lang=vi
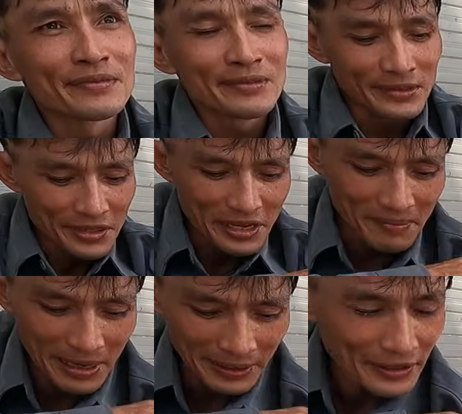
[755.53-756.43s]
Dạ.
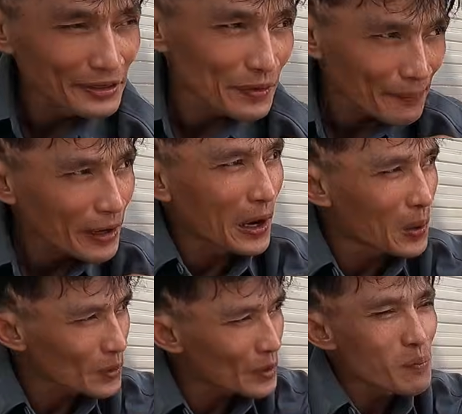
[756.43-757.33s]
Nhưng mà như tụi em khổ
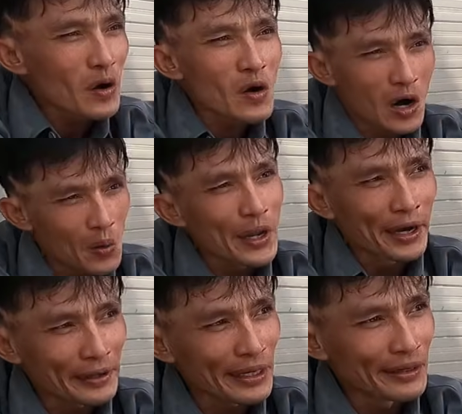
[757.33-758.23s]
cũng có khổ
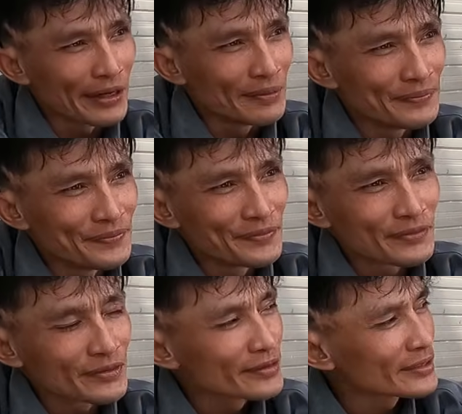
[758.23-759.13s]
thiệt, anh hiểu không? Dạ.